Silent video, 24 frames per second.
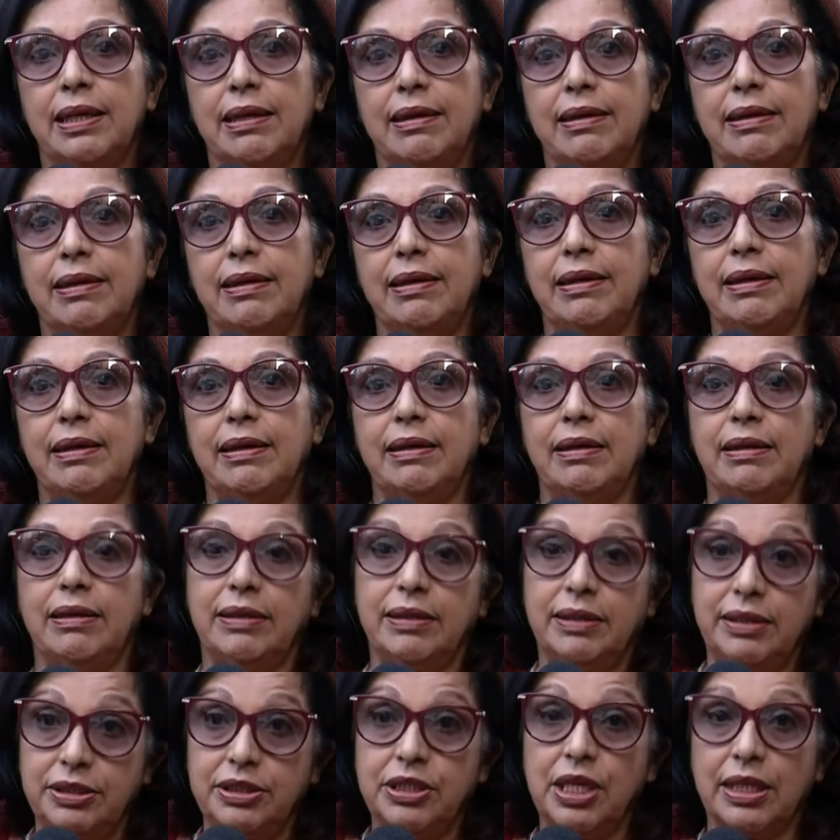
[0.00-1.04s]

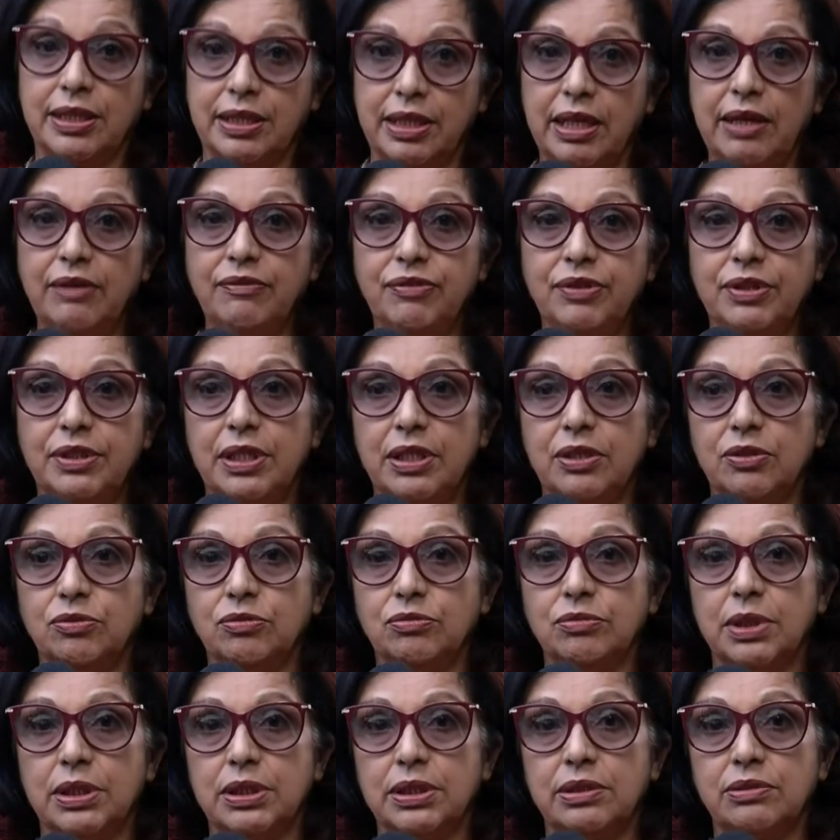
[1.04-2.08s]
Eh, já teve né,
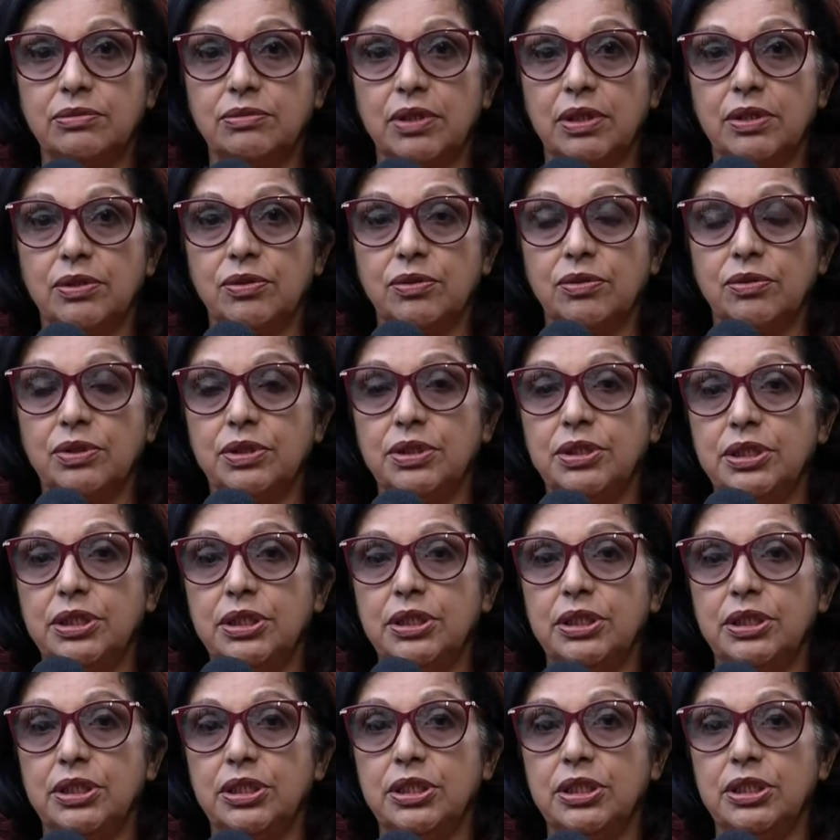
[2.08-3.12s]
algumas situações
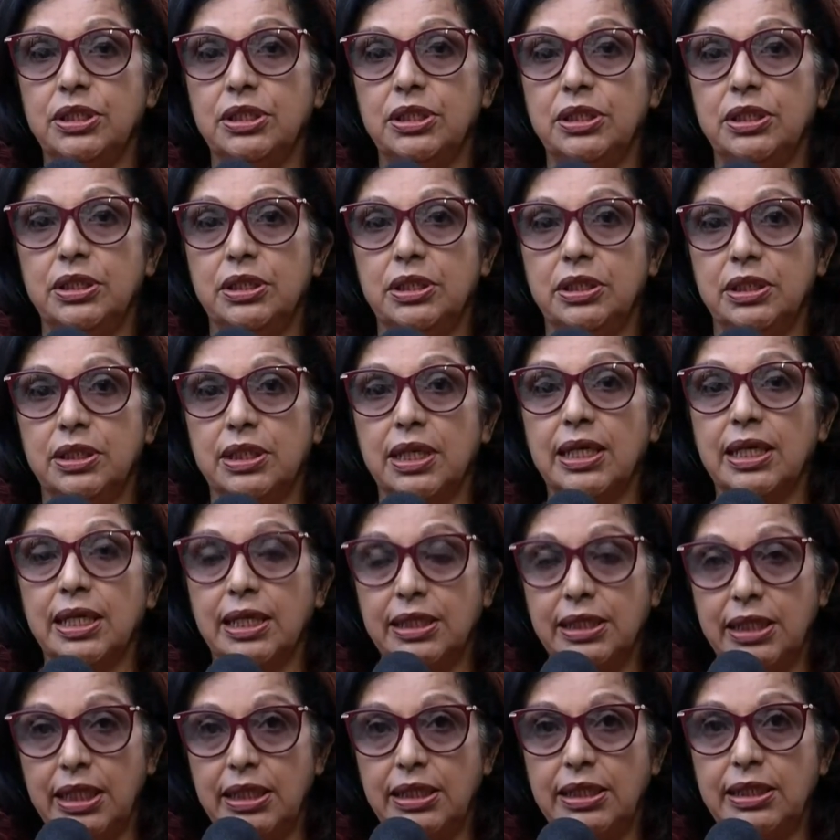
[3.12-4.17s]
de, de
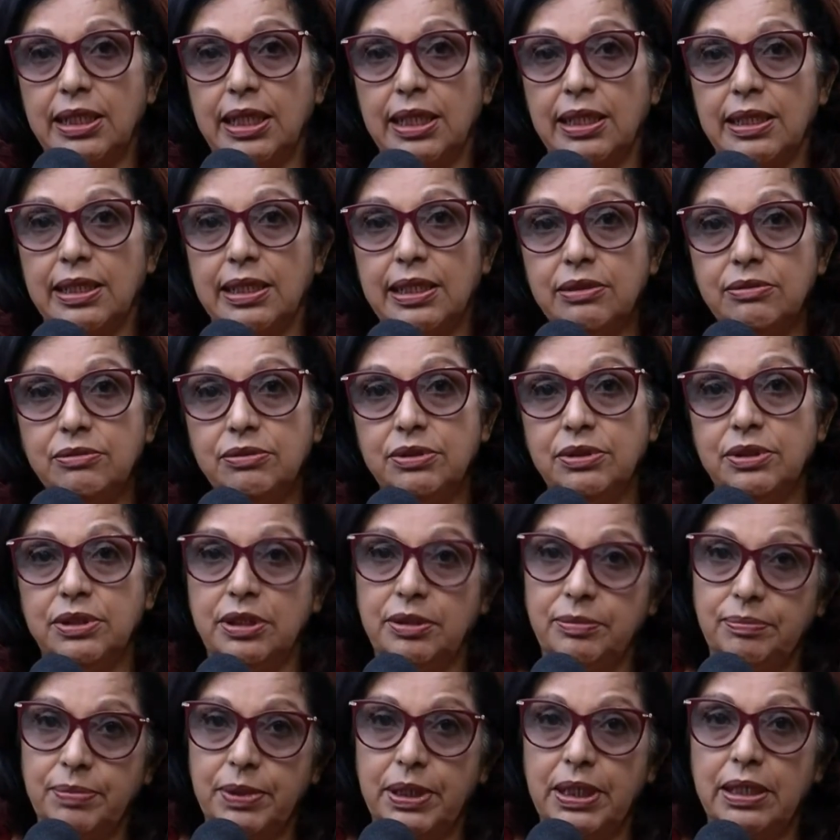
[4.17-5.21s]
caracterização
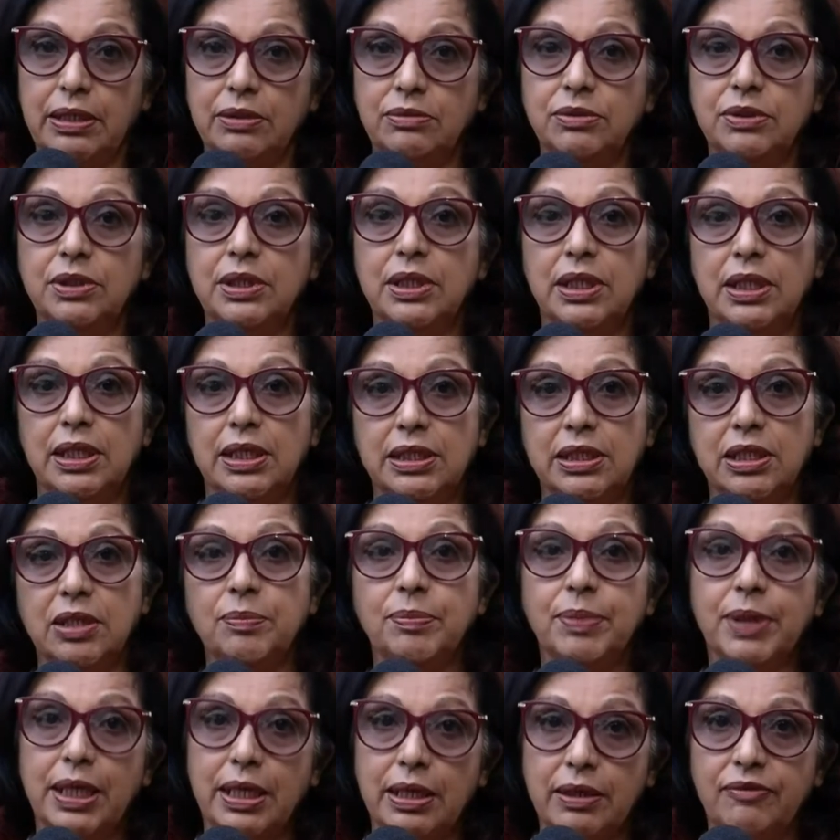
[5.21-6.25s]
de emprego,
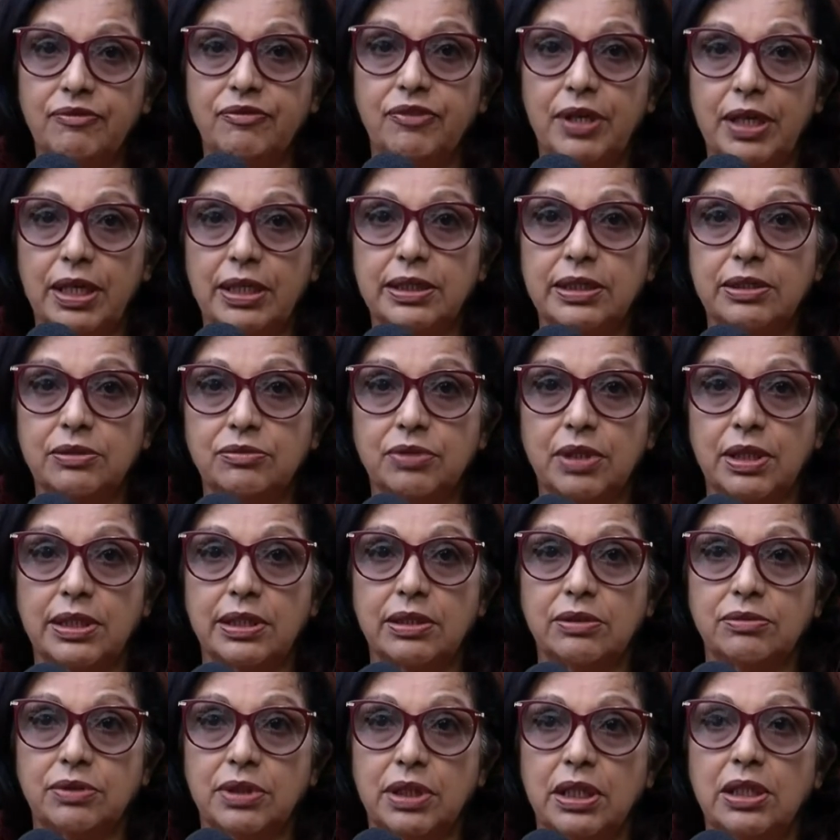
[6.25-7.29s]
então, para ver a
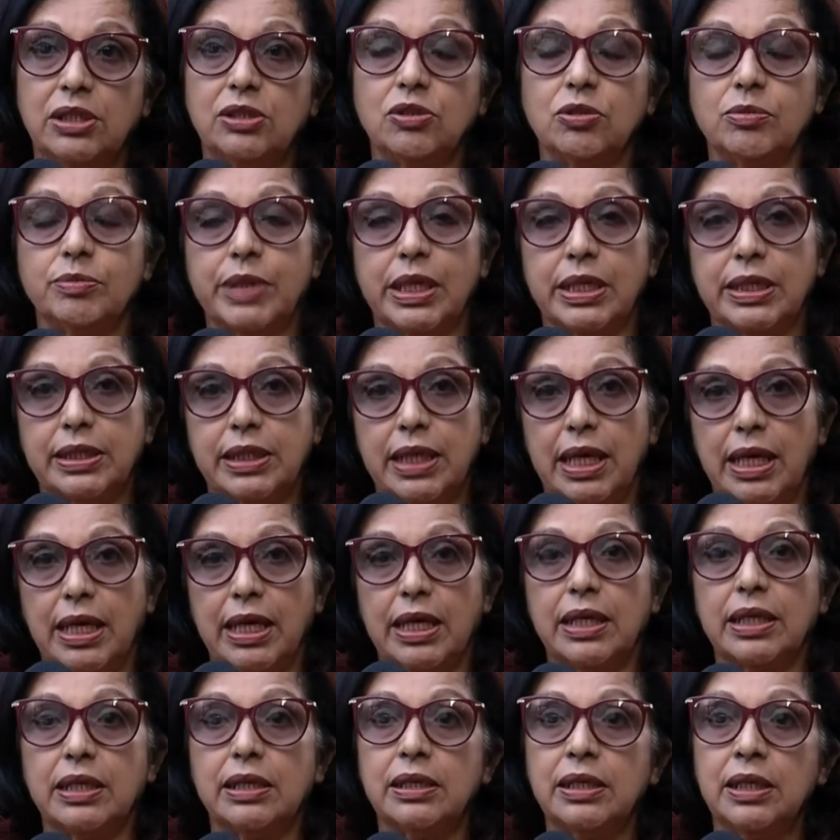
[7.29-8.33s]
situação dele, como é que
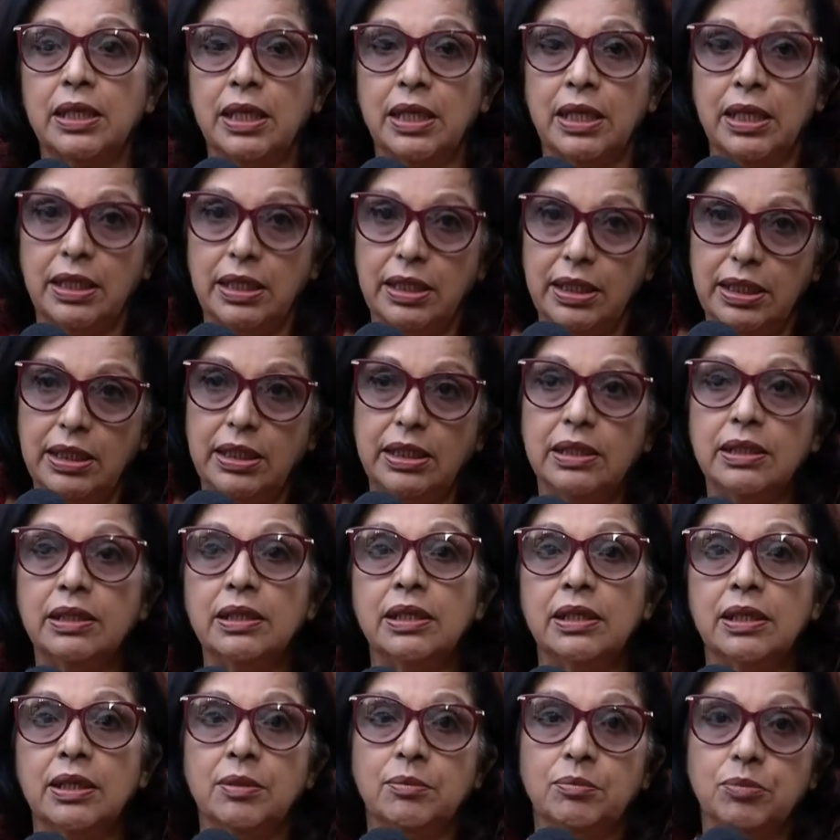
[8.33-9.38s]
era e
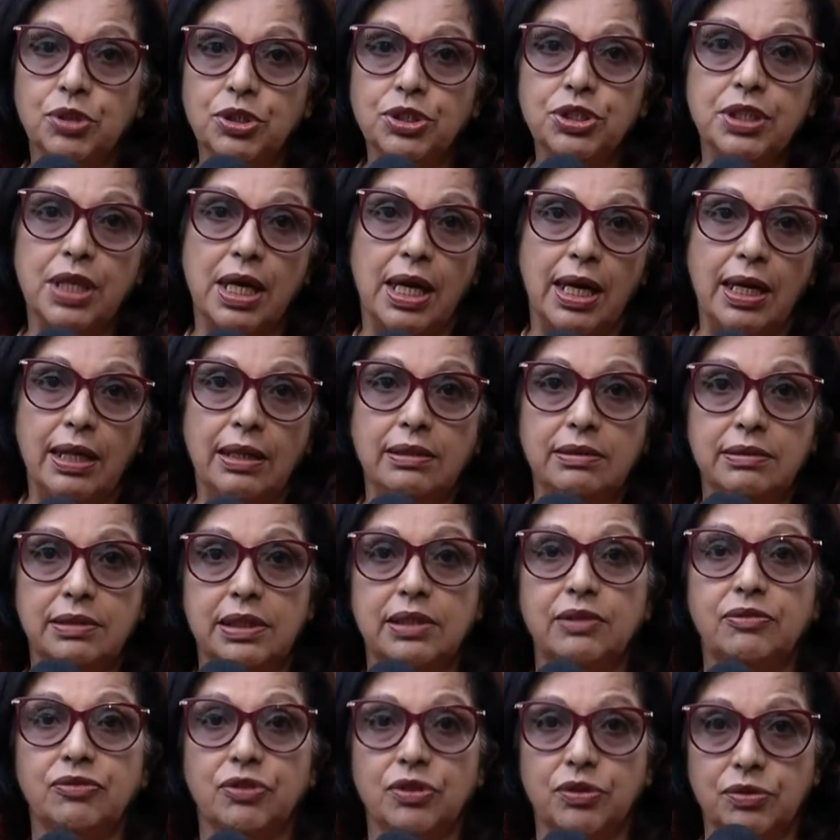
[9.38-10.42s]
buscar,
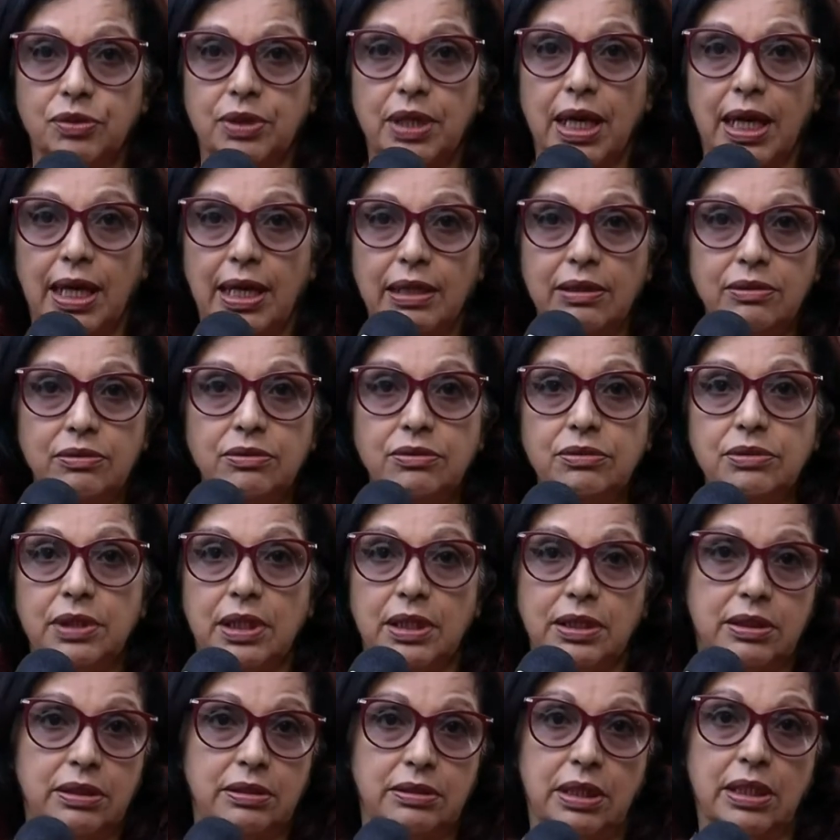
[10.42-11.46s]
se for o caso,
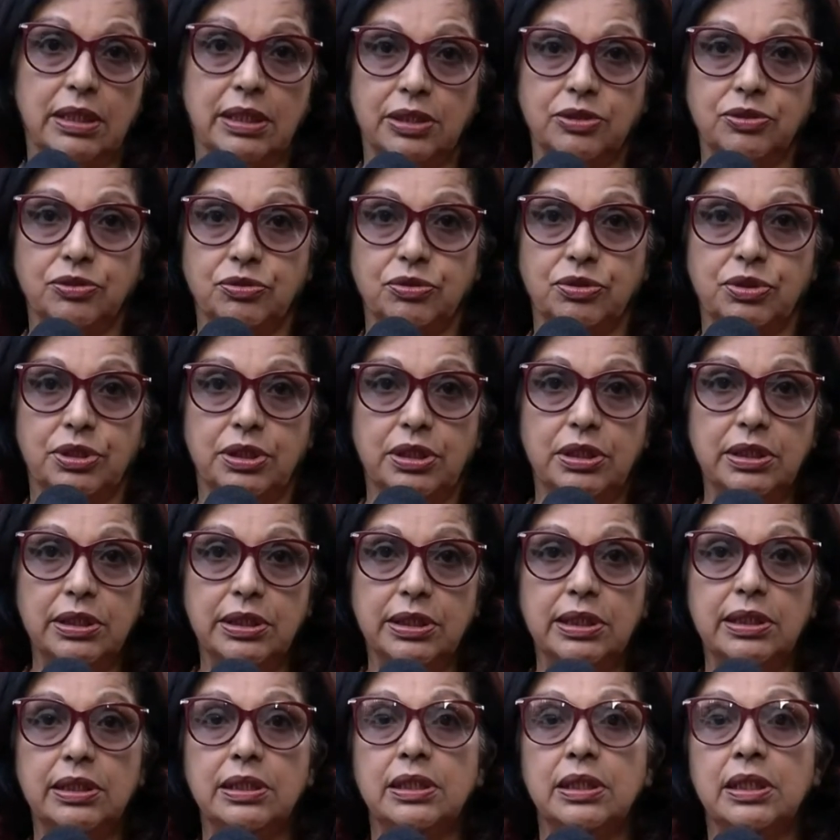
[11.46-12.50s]
na, até na
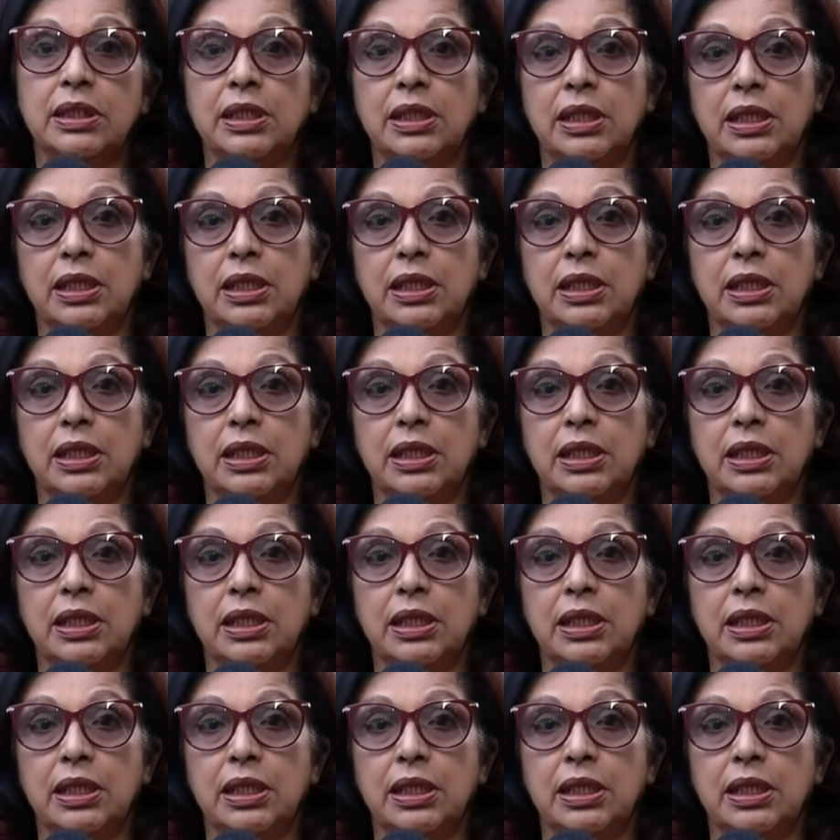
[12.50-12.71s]
justiça,